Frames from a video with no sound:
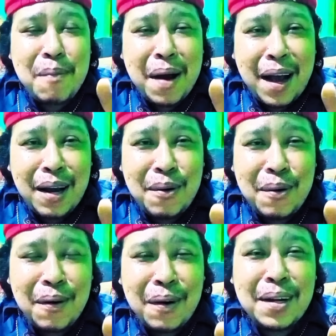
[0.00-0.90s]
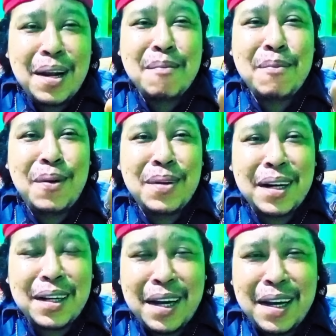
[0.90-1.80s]
mahaguru khodam bulu
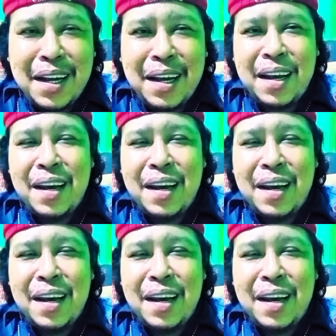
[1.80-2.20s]
sakti ini